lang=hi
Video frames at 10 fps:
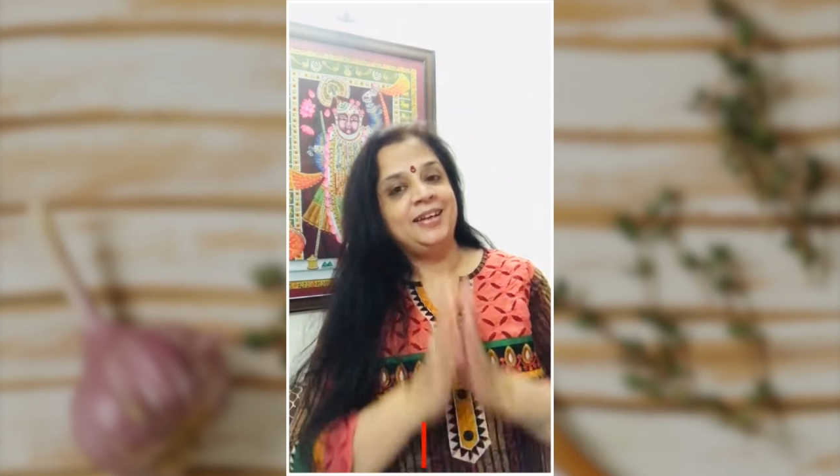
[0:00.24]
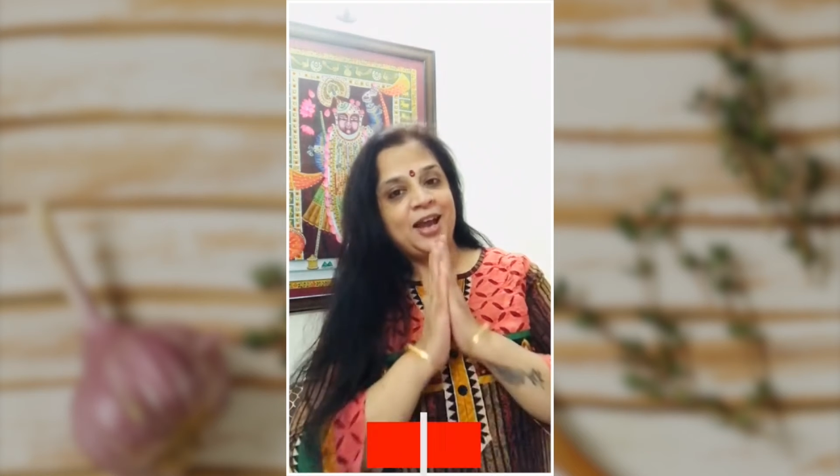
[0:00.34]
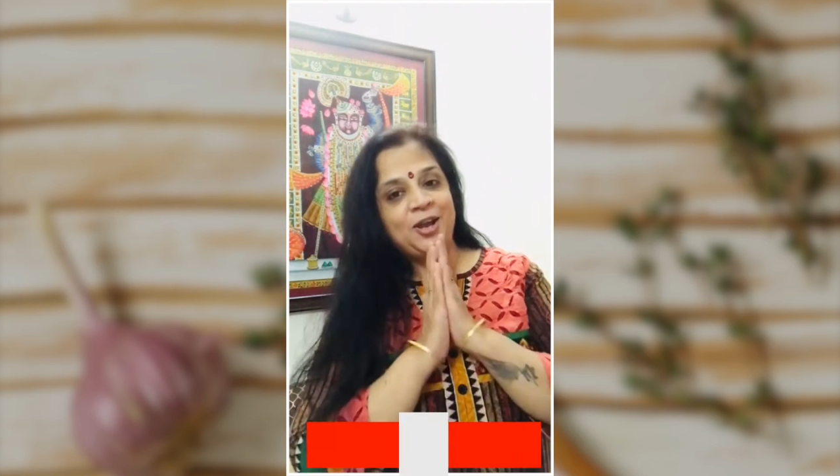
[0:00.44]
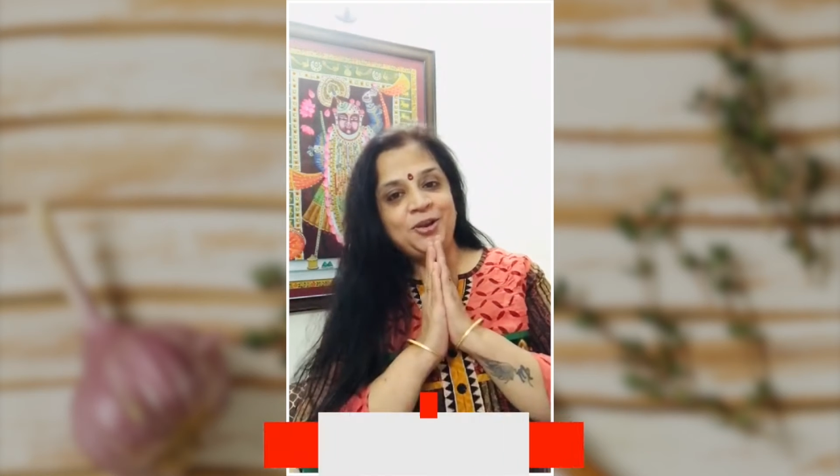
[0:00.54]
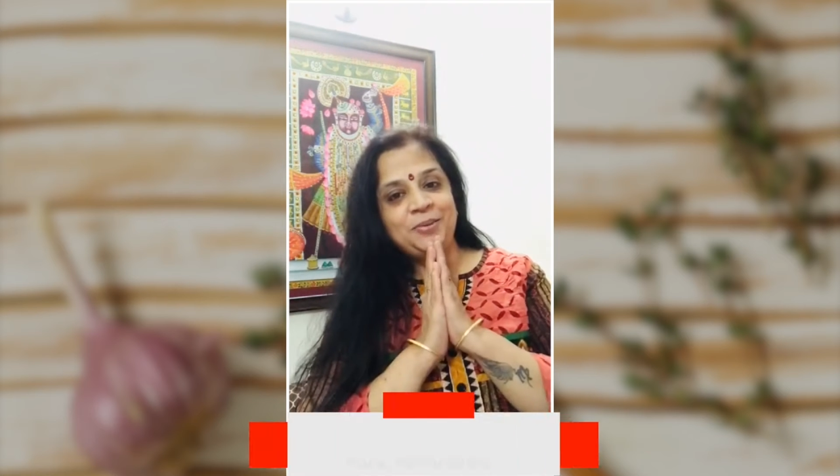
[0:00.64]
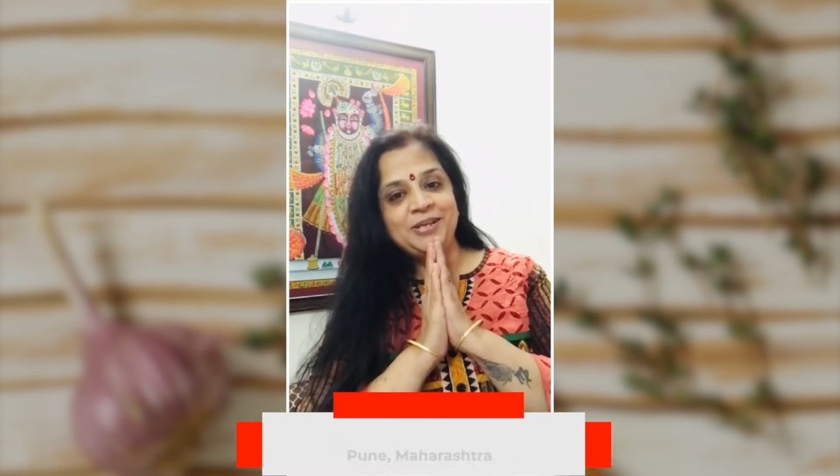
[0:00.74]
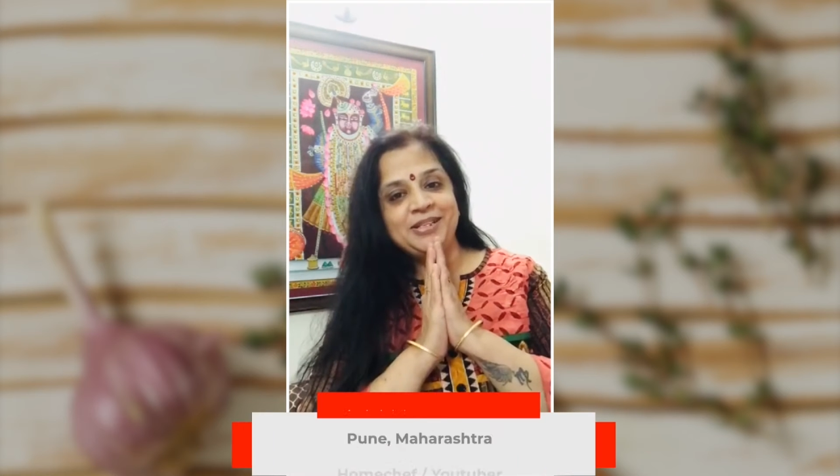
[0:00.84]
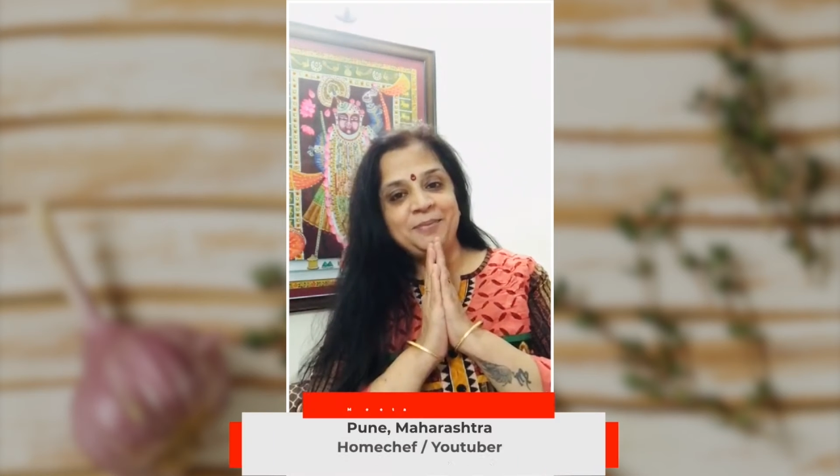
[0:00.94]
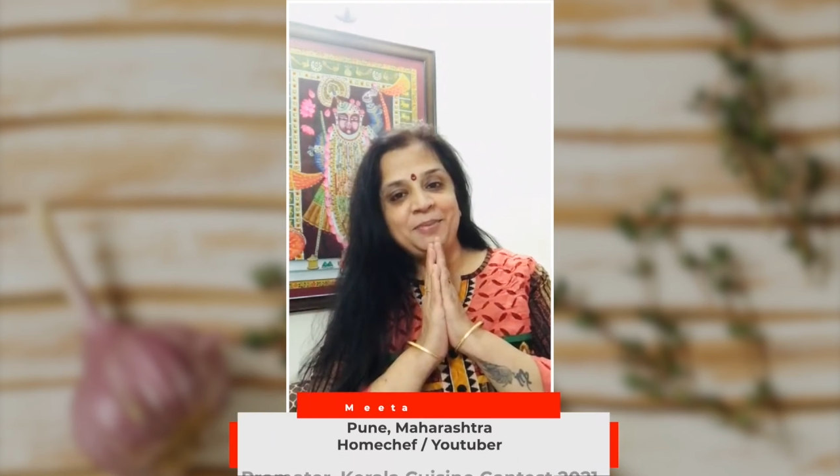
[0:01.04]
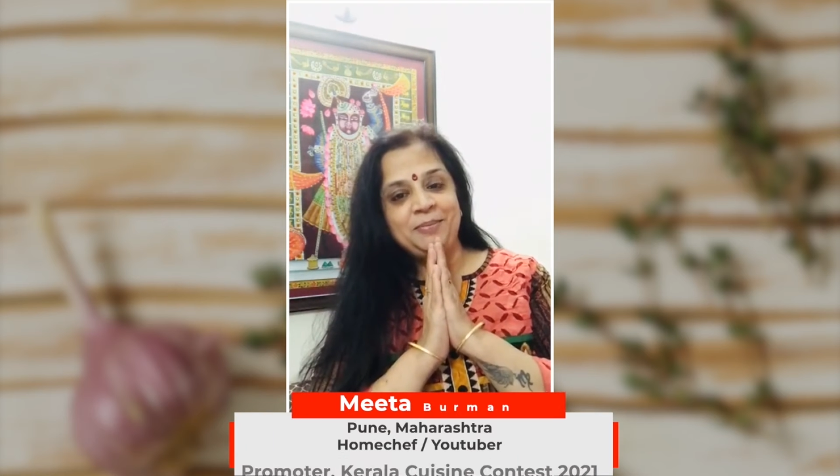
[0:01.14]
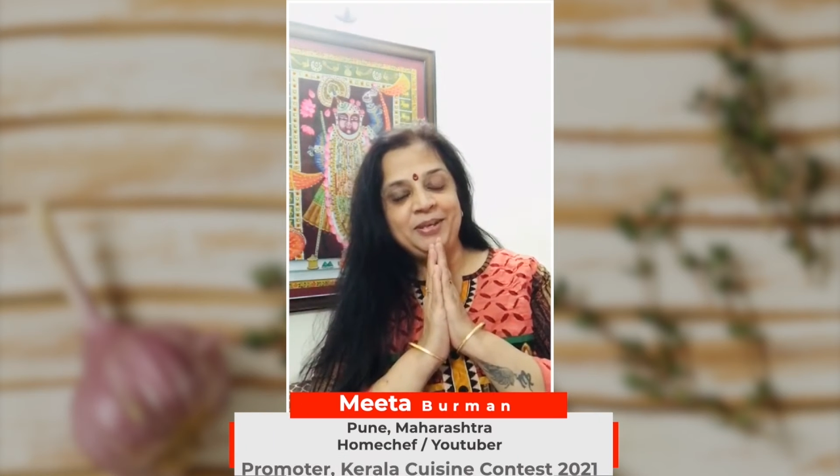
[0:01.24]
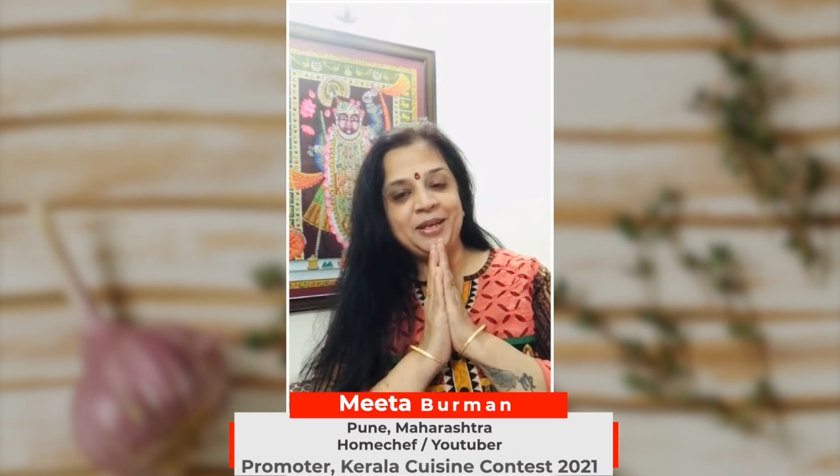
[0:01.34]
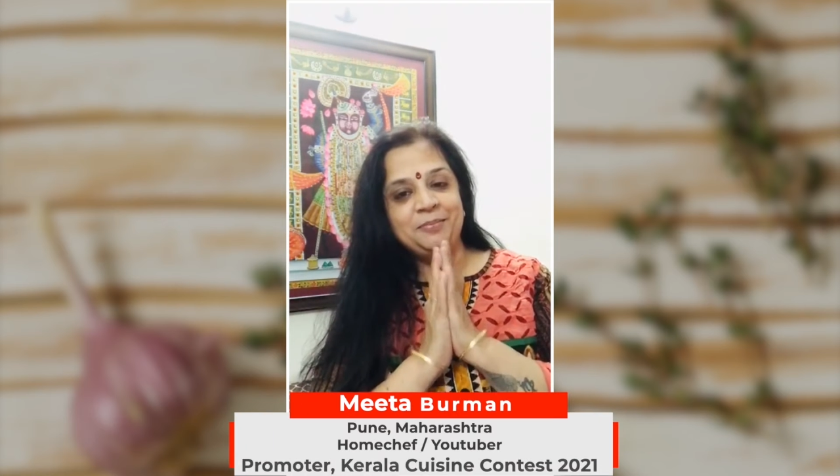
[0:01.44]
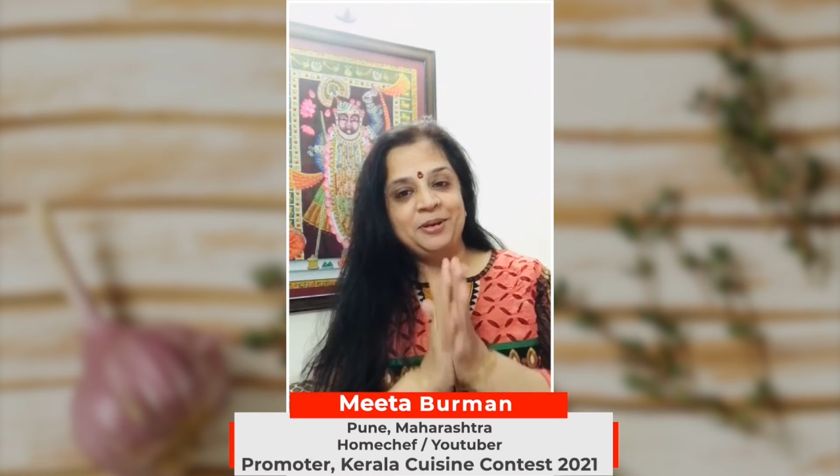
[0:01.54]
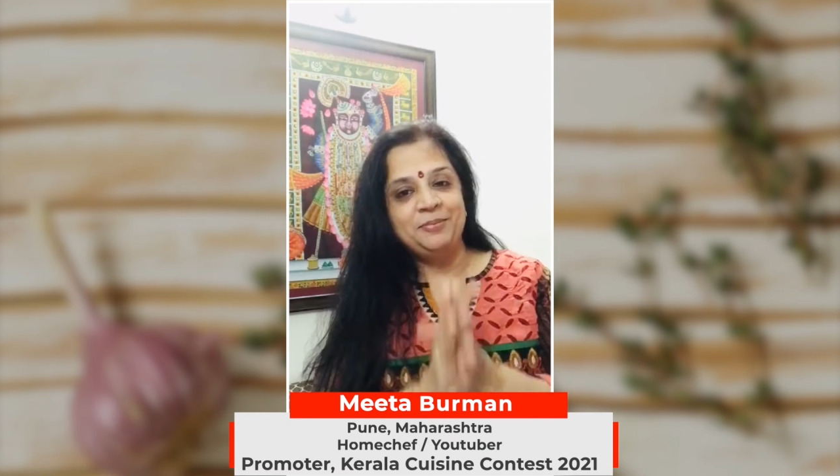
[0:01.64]
हेलो नमस्ते मैं मीता
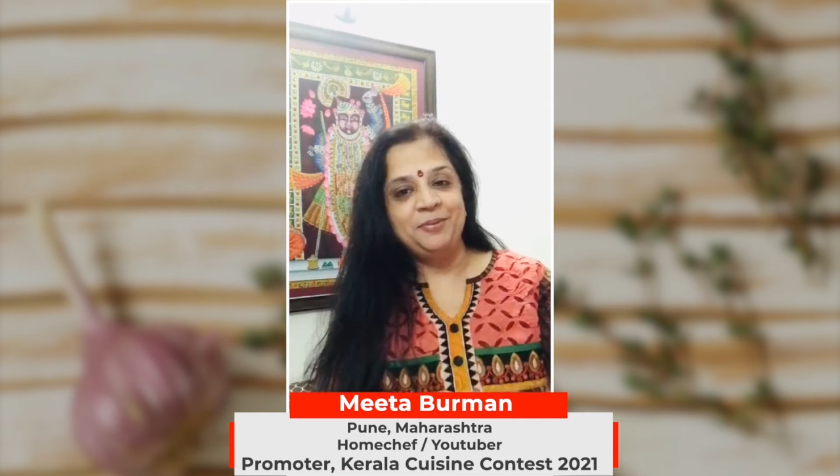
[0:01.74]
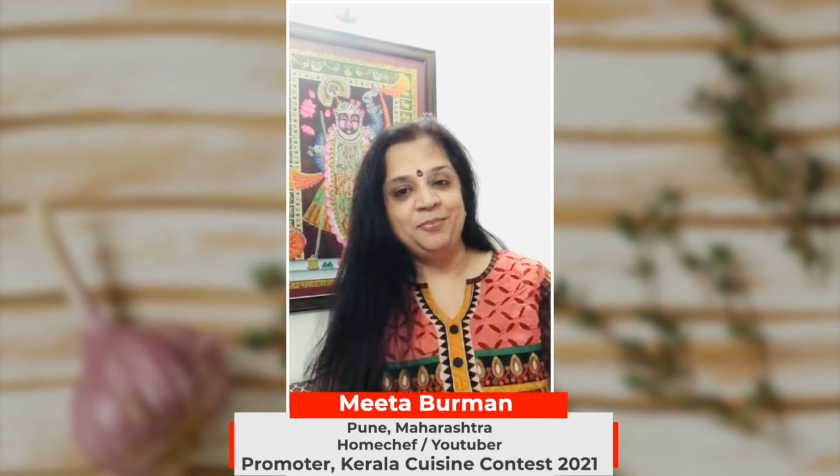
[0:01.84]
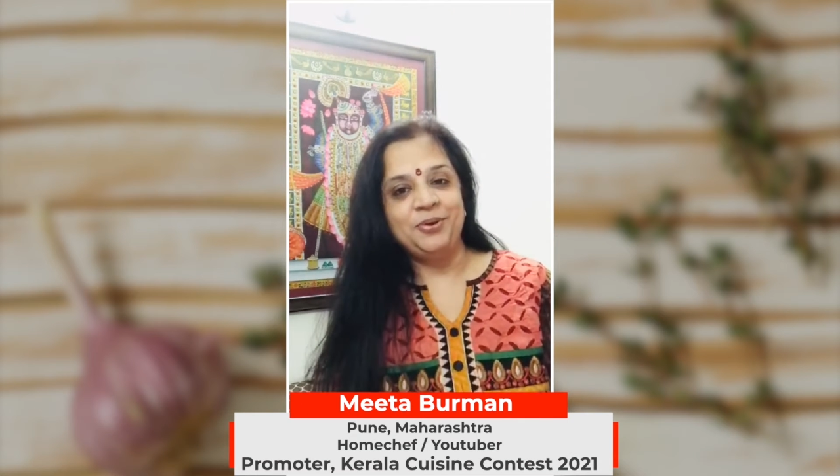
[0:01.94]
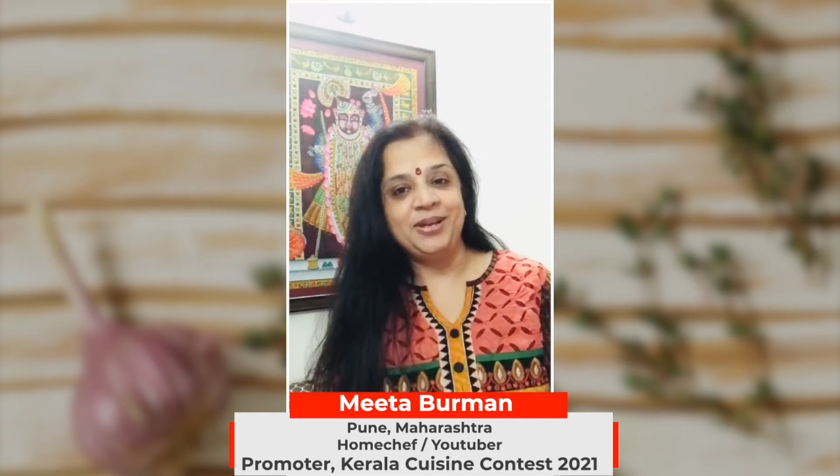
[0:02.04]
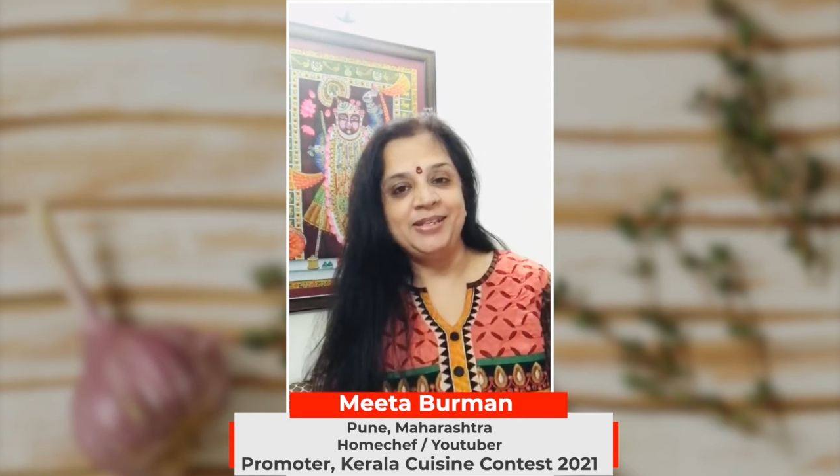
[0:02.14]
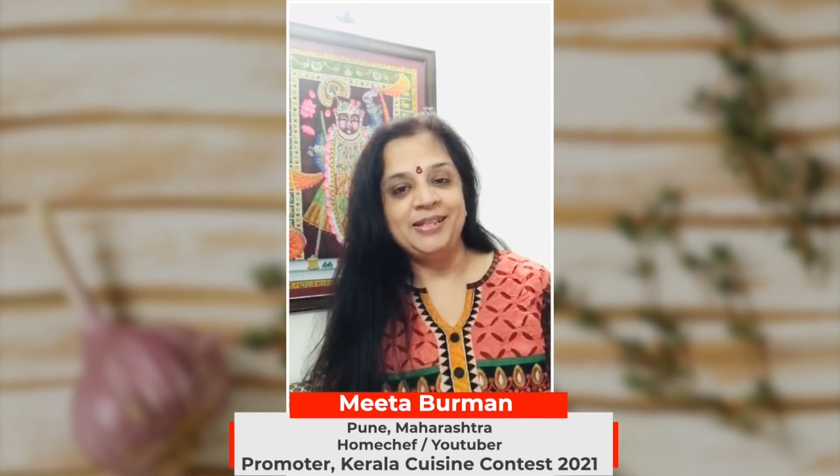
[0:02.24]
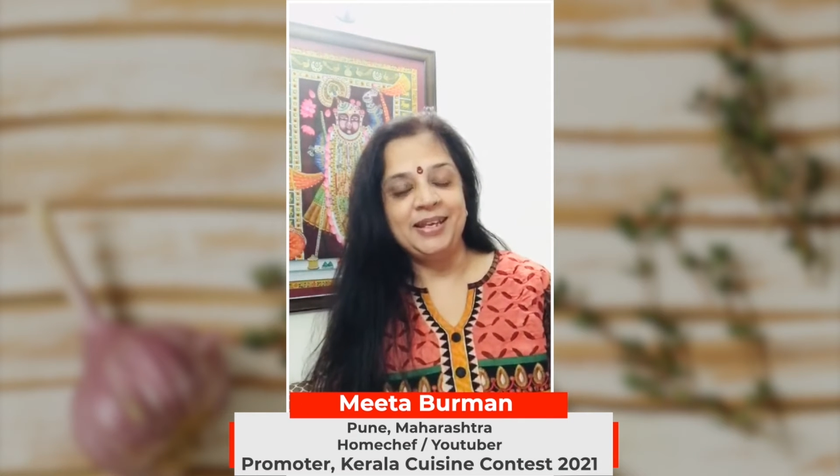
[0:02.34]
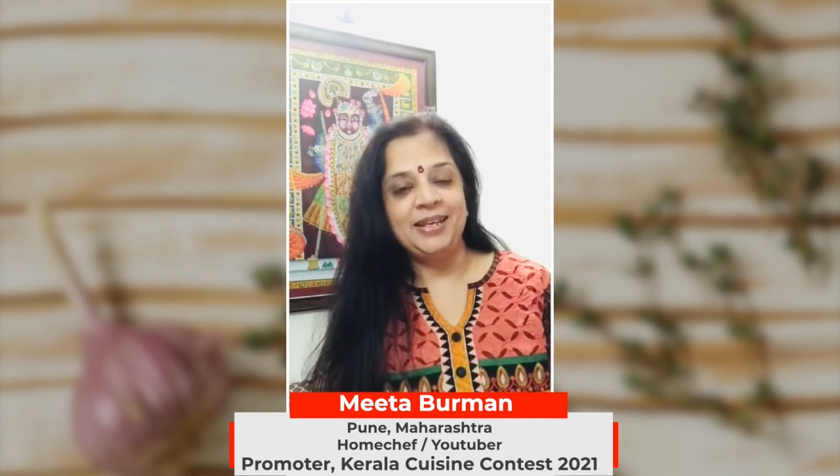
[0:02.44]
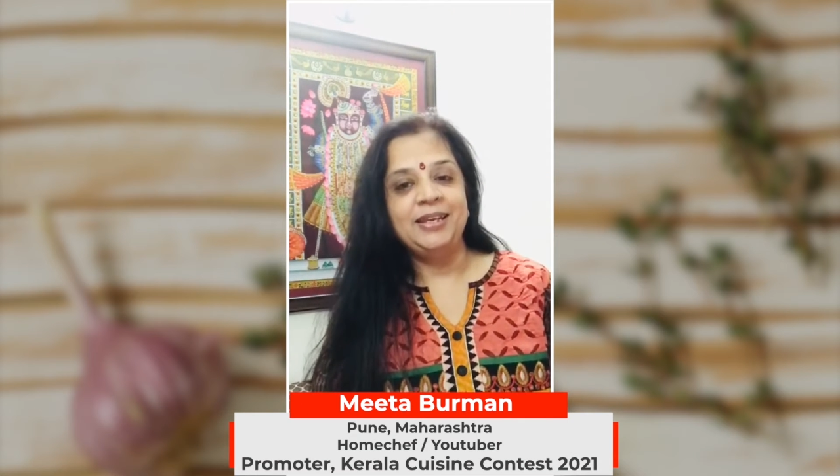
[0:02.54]
बर्मन पुणे से